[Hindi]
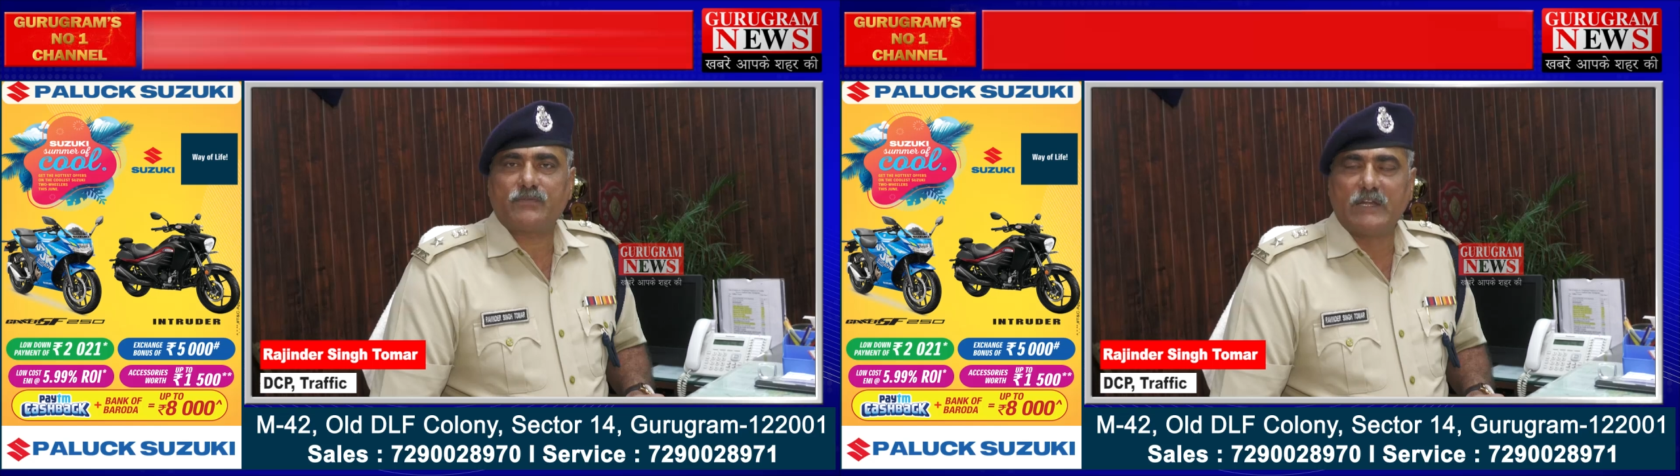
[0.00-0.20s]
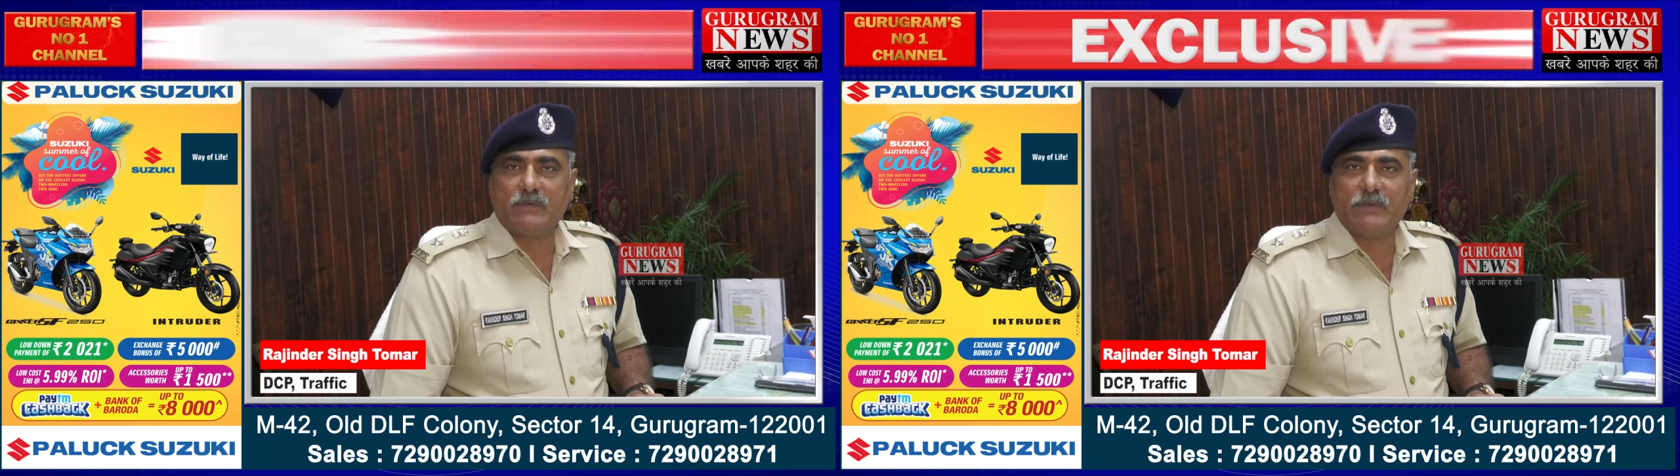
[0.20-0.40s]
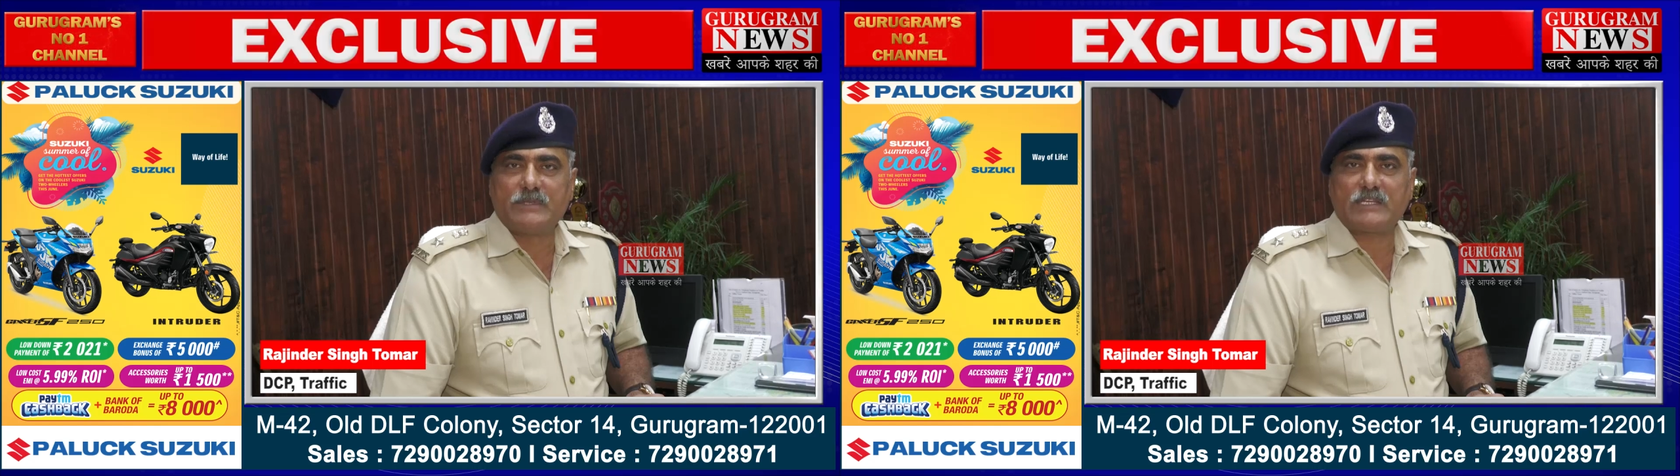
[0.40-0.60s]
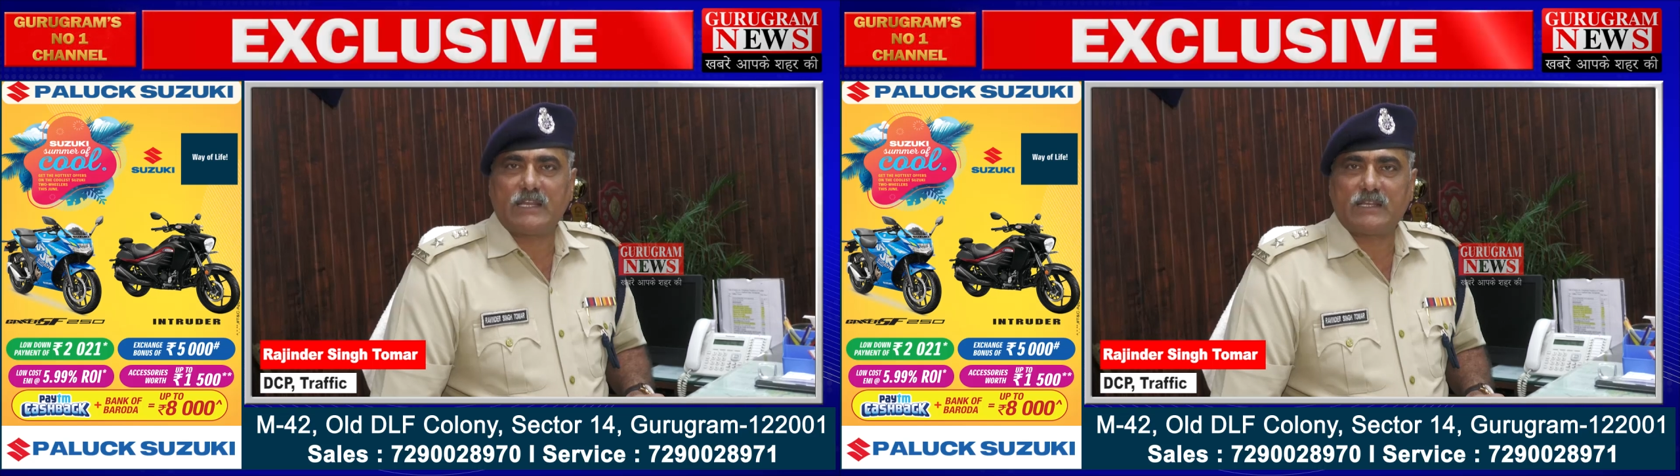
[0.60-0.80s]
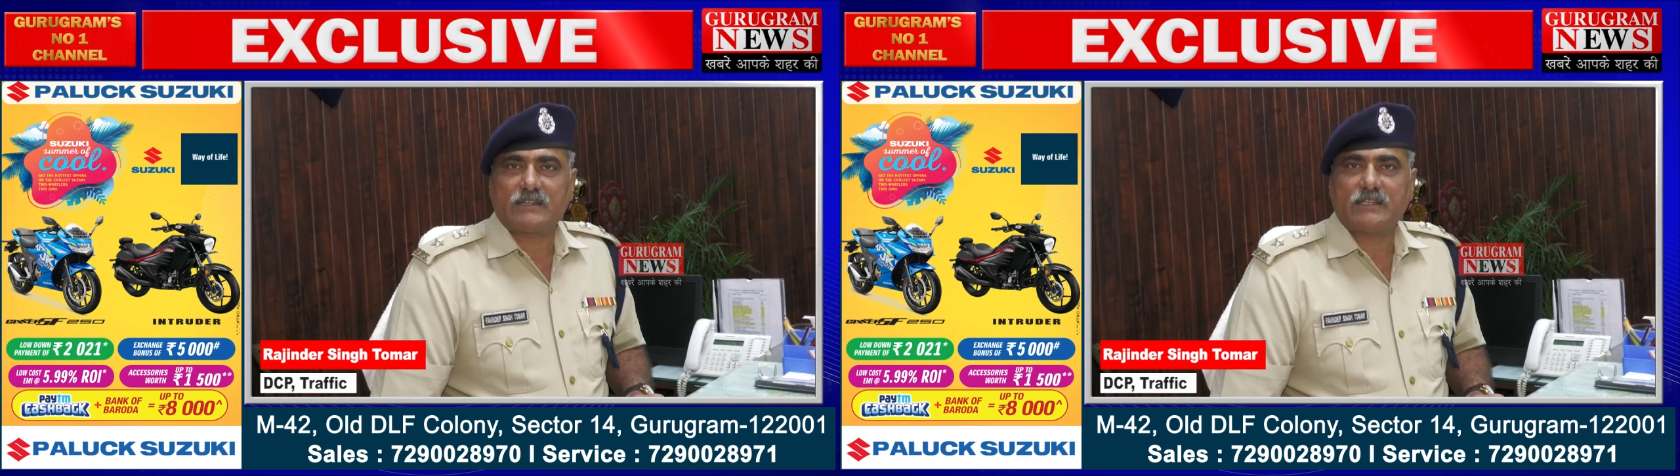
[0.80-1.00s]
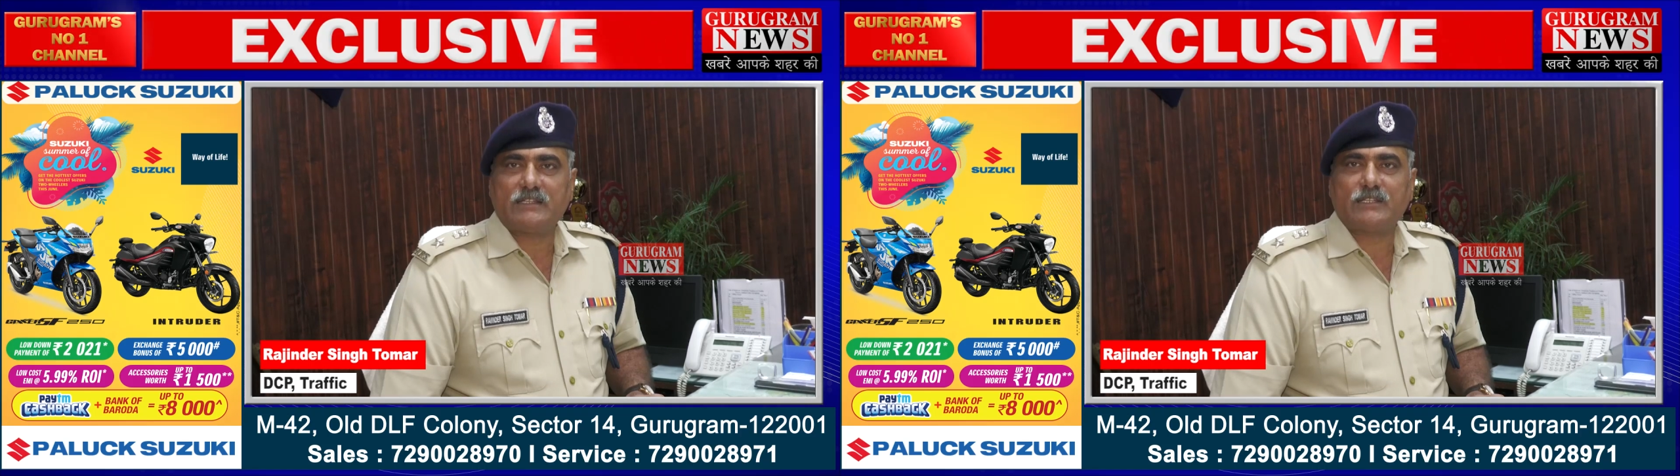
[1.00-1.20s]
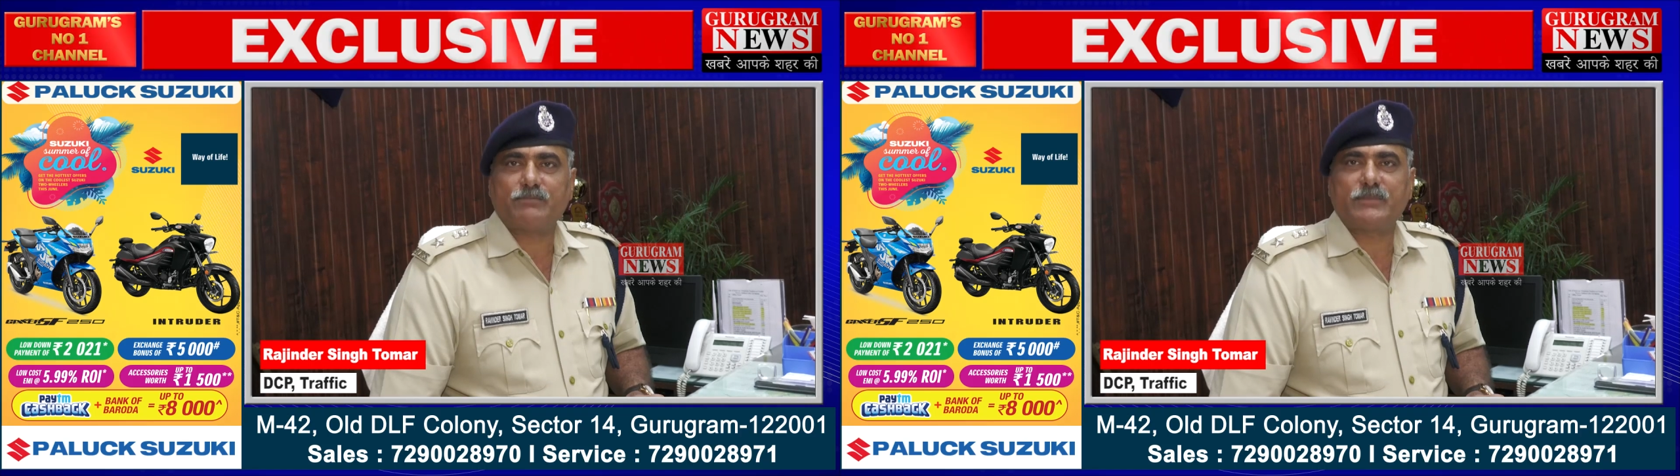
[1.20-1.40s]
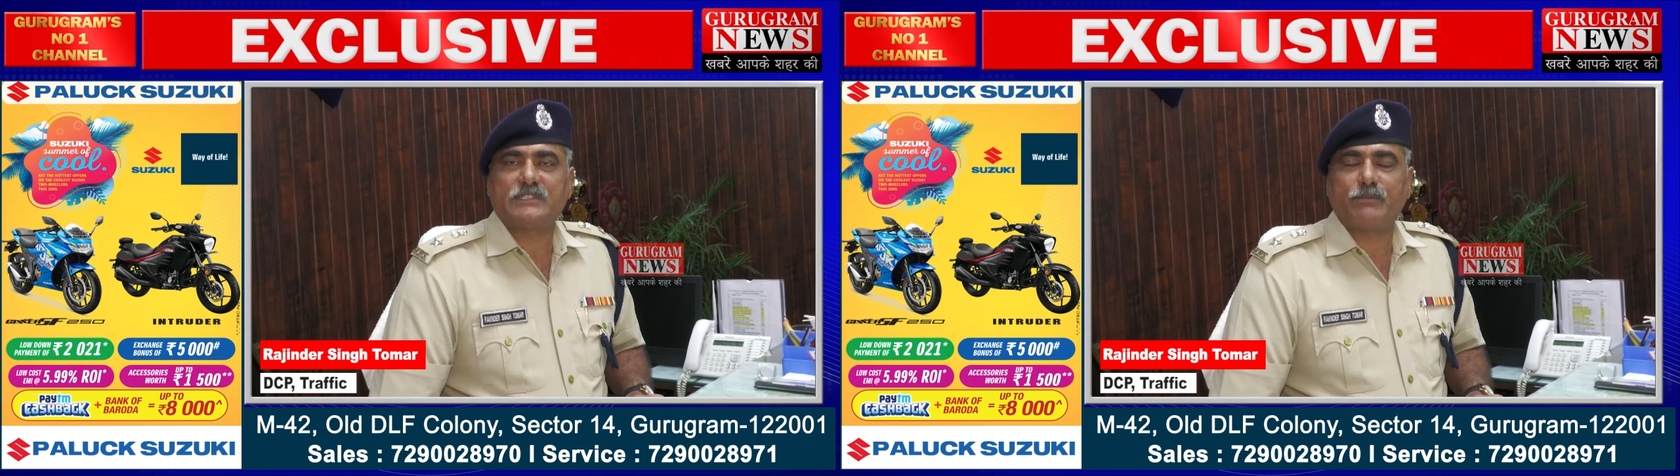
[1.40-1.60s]
फील्ड में भी चले जाते हैं
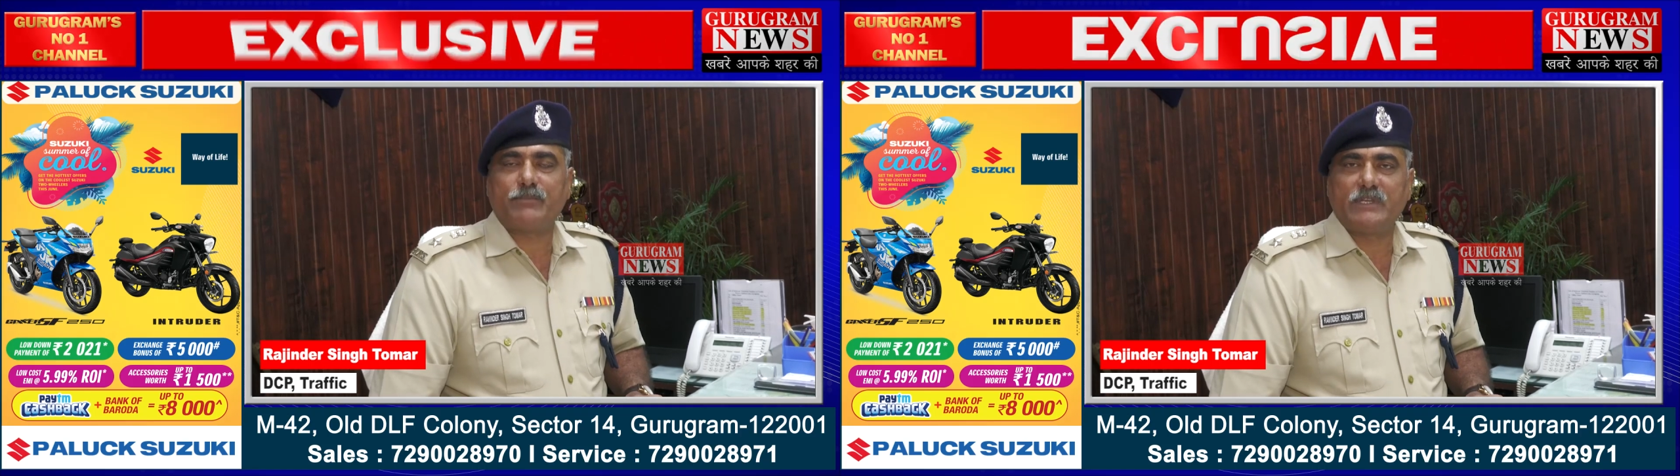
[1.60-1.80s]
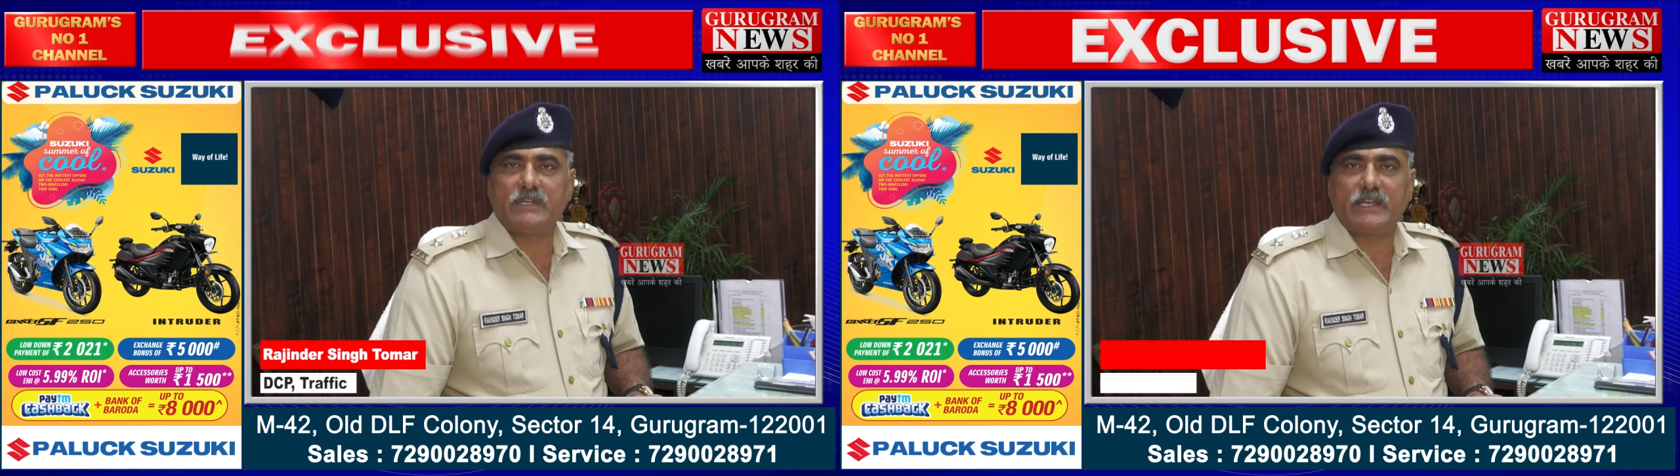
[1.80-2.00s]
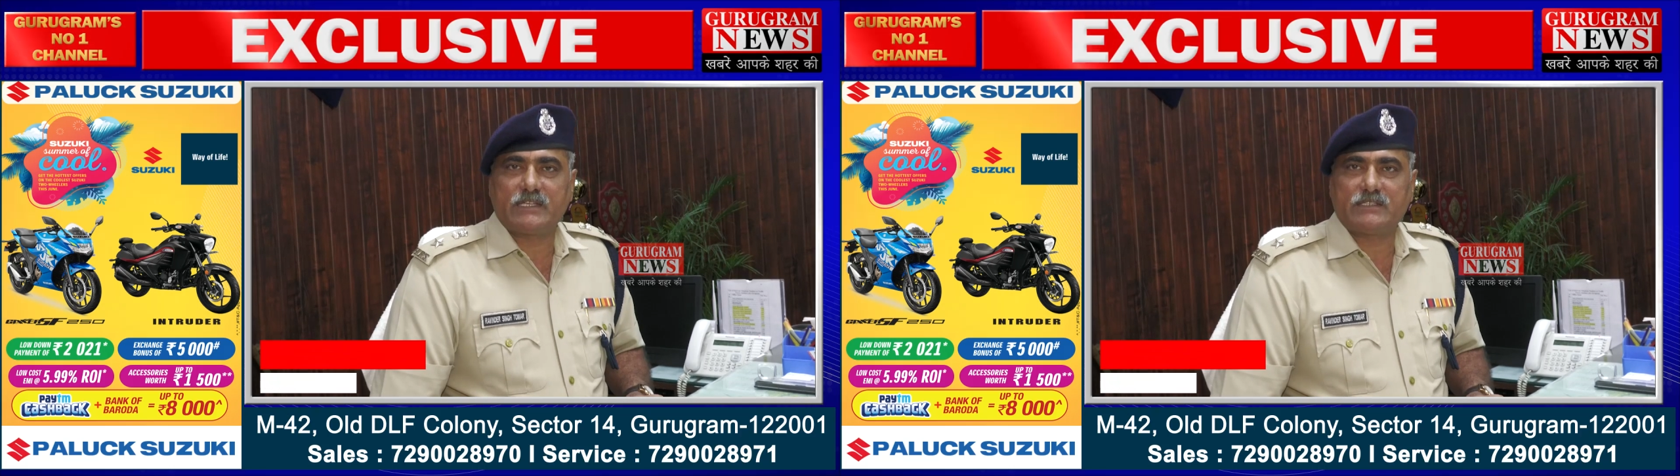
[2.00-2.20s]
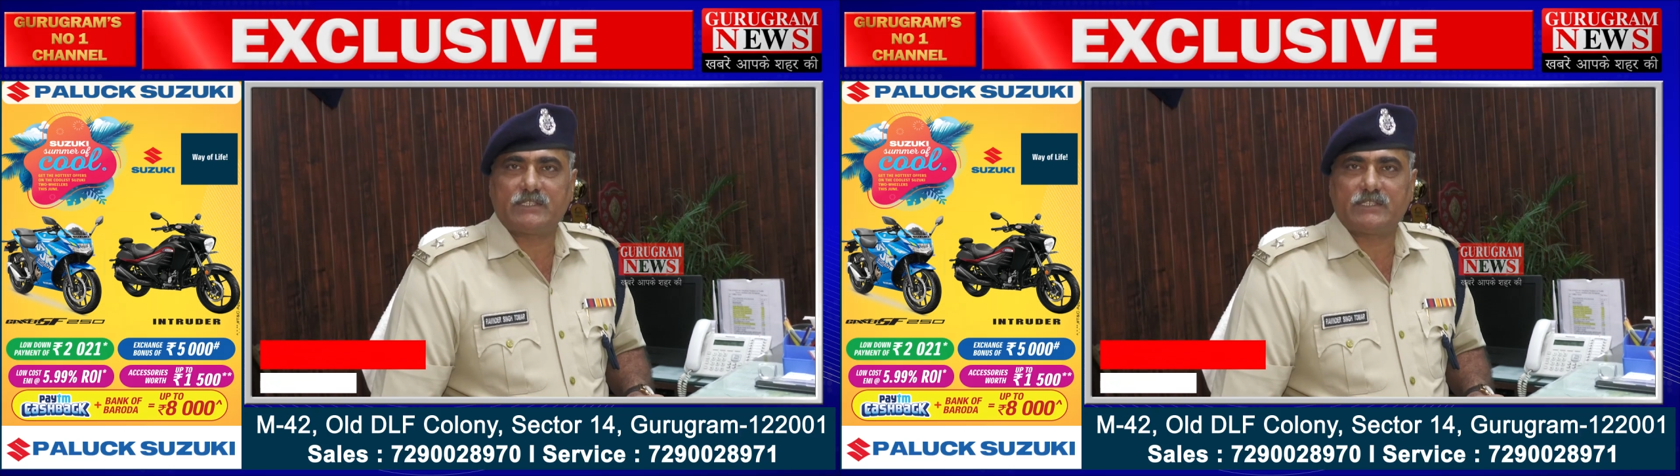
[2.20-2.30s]
तब भी जब भी नए